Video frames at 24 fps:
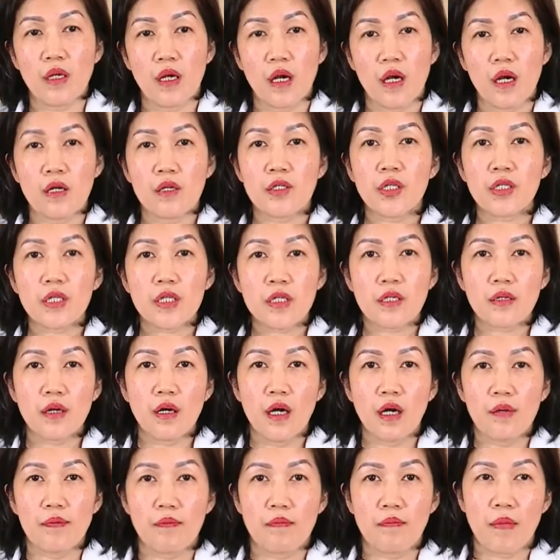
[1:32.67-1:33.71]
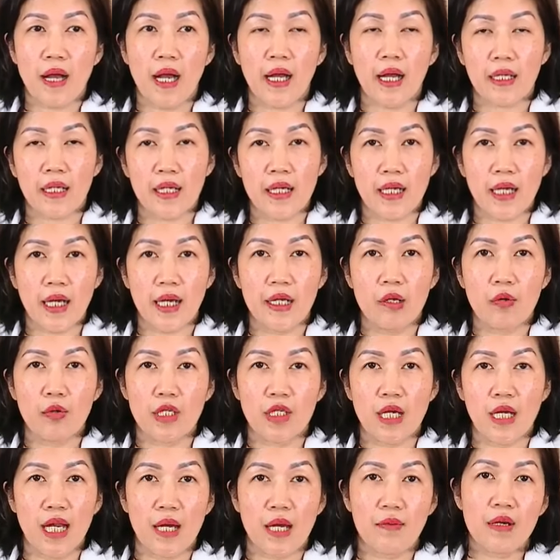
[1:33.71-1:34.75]
Ở những trường hợp mà kể cả điều
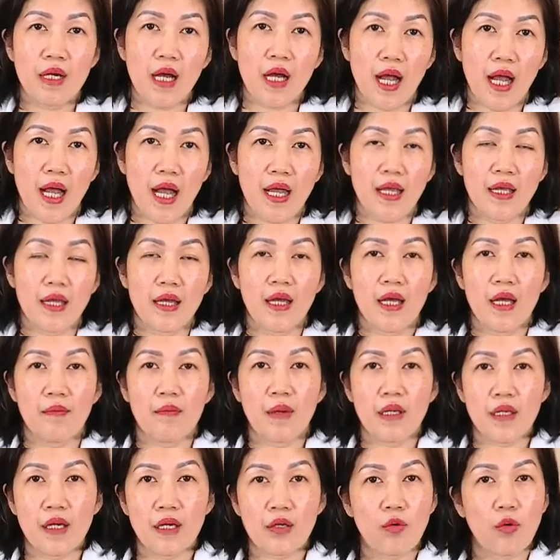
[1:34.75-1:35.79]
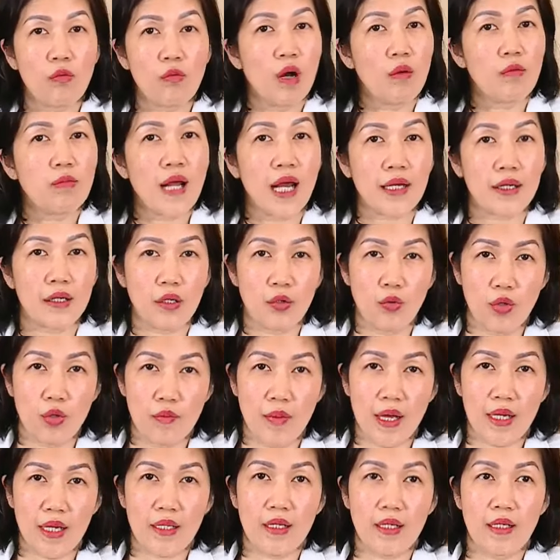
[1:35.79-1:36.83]
trị lại bước 2, bệnh nhân cũng không đạt được lui
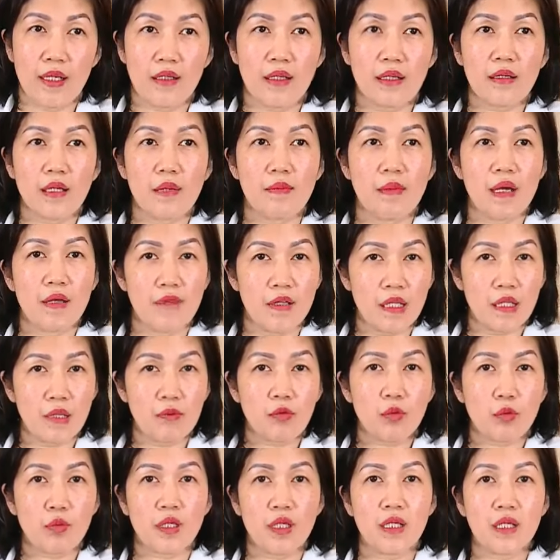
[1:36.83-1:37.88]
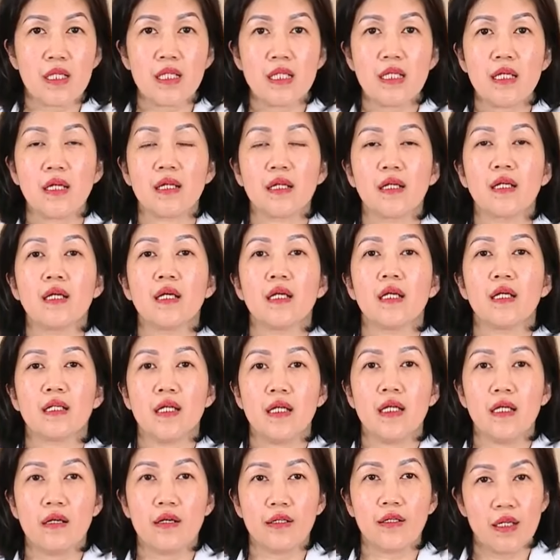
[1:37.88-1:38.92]
bệnh, tức là bệnh vẫn tiếp tục tiến triển
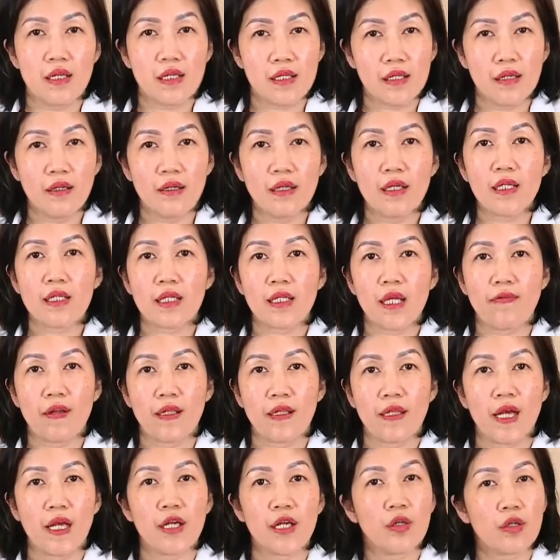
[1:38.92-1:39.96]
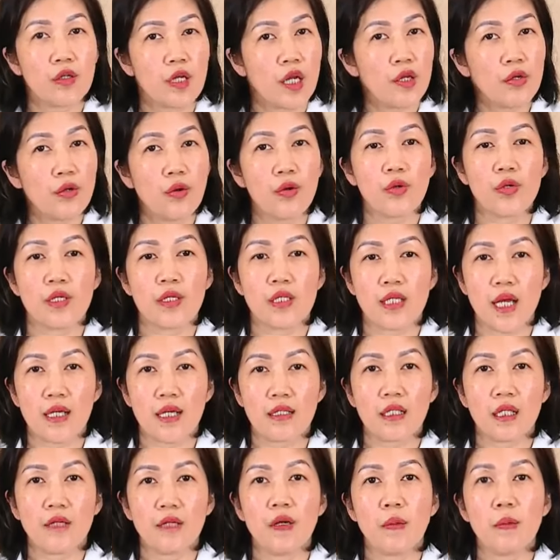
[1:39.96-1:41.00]
thì ở thế giới sẽ phải thay thay đổi sang
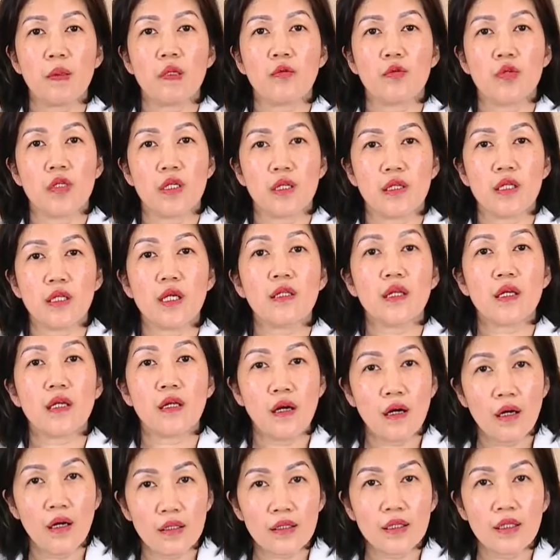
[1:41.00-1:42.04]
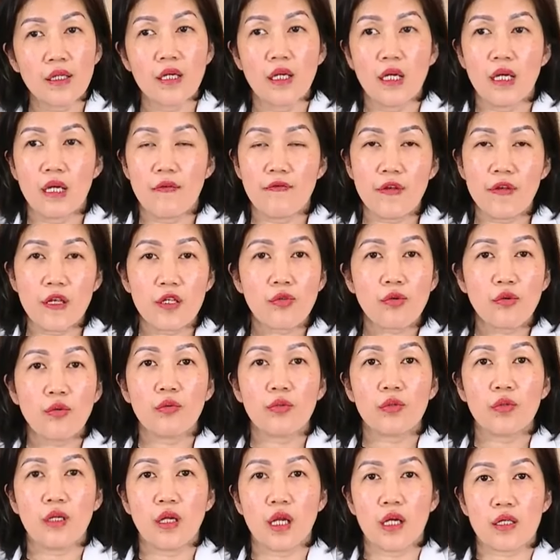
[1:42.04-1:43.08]
những cái phương pháp điều trị tiên tiến hơn. Ví dụ
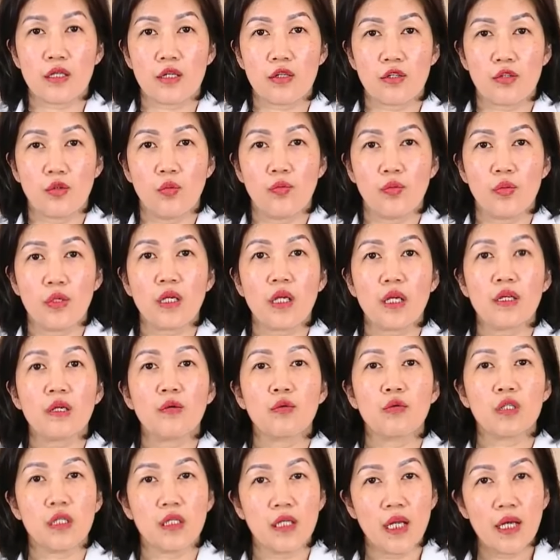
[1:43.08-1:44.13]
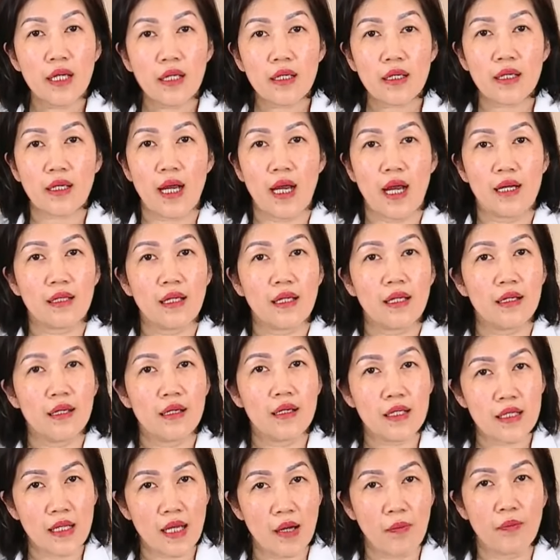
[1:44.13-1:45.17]
như là sử dụng những cái điều trị đích kháng thể
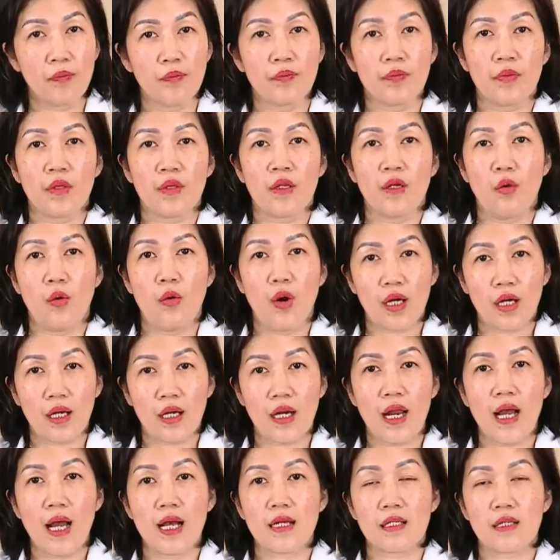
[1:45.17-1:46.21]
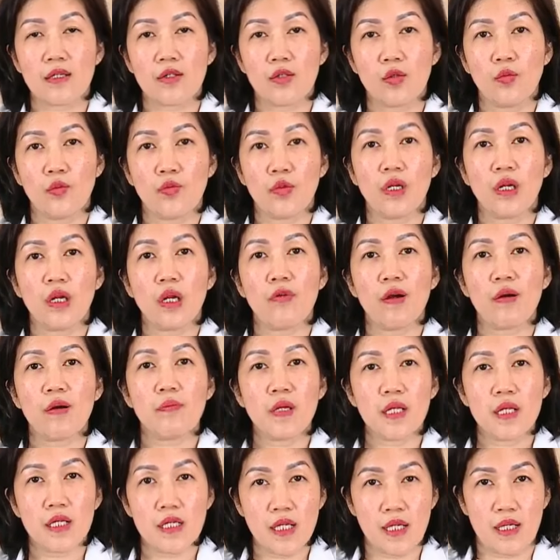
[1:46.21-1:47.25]
đơn dòng hoặc là sử dụng những liệu pháp
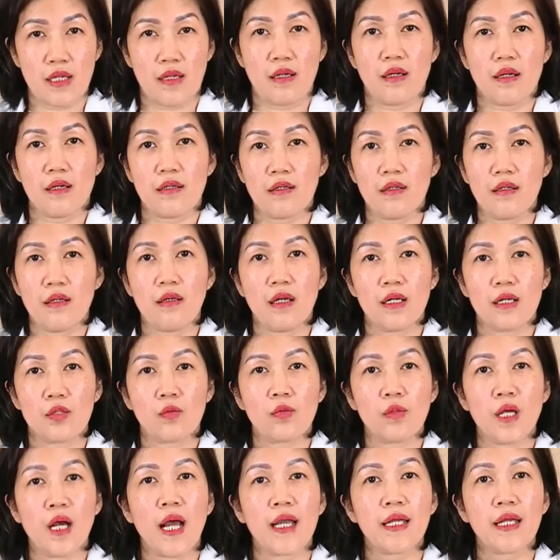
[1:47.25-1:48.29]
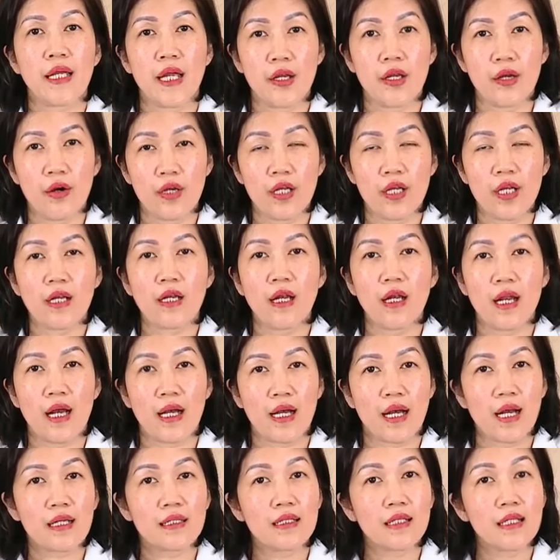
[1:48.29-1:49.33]
miễn dịch như là chúng ta hay nghe nói đến là
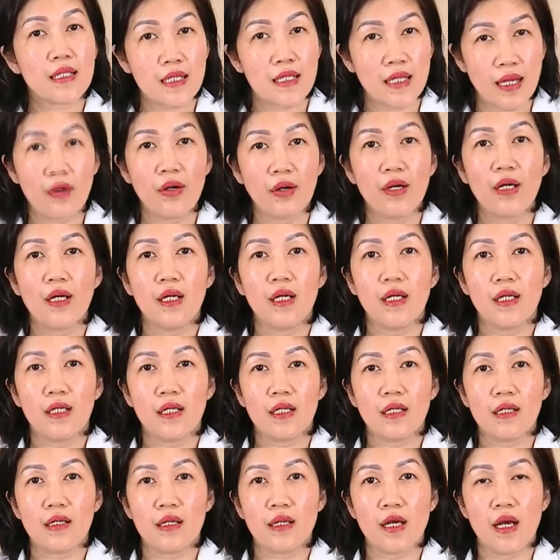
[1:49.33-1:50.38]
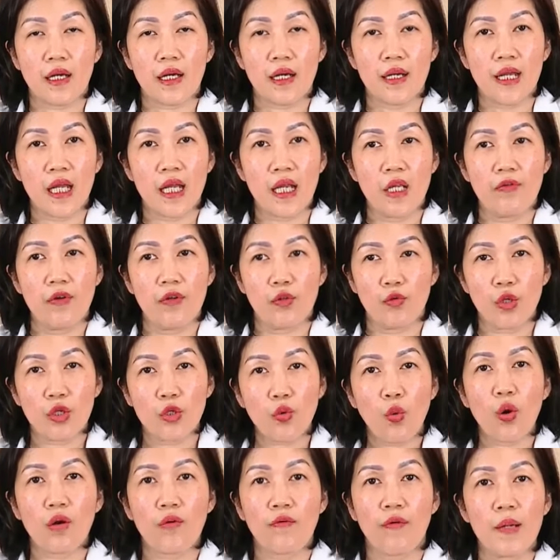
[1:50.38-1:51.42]
các T-cell thì à, cái này nó phải tùy
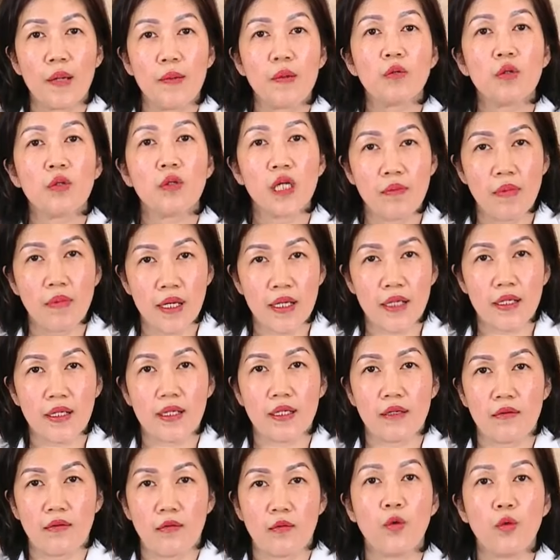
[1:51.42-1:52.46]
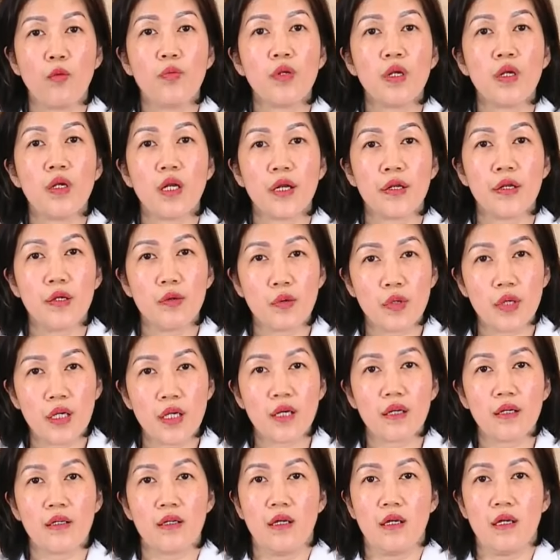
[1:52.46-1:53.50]
thuộc vào đáp ứng của người bệnh cũng như là điều
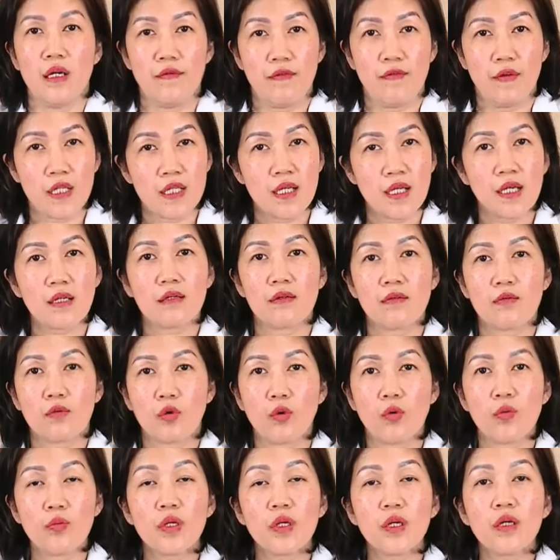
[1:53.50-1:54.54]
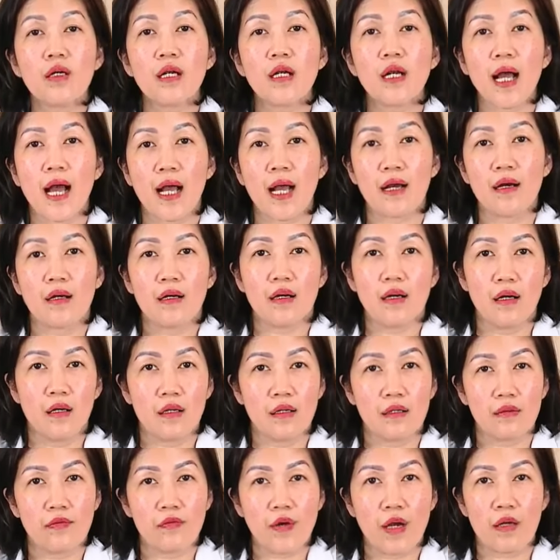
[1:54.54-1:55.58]
kiện vật chất cũng như là
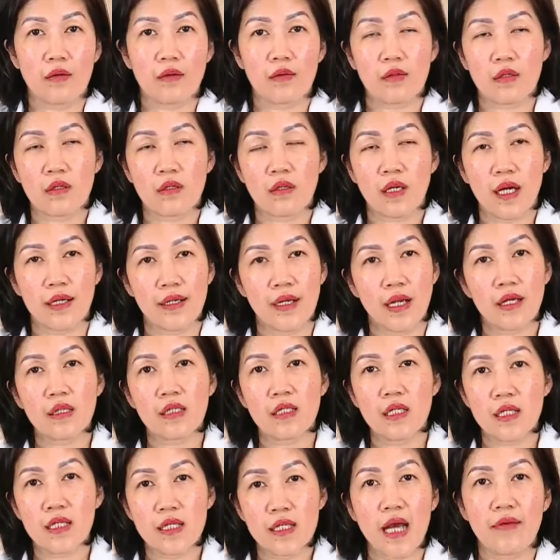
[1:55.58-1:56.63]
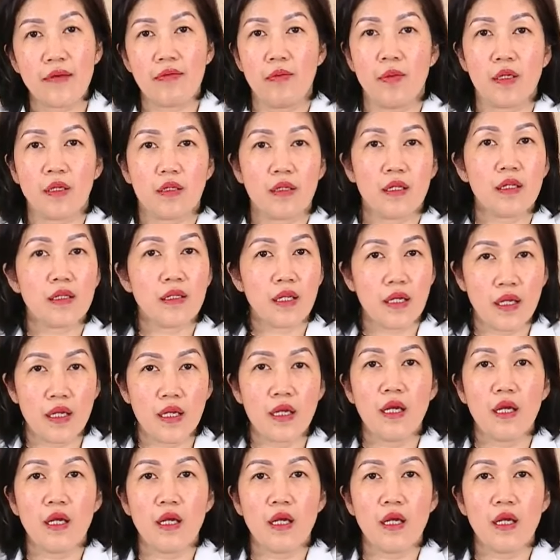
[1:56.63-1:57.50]
ờ, và khả năng chi trả về mặt kinh tế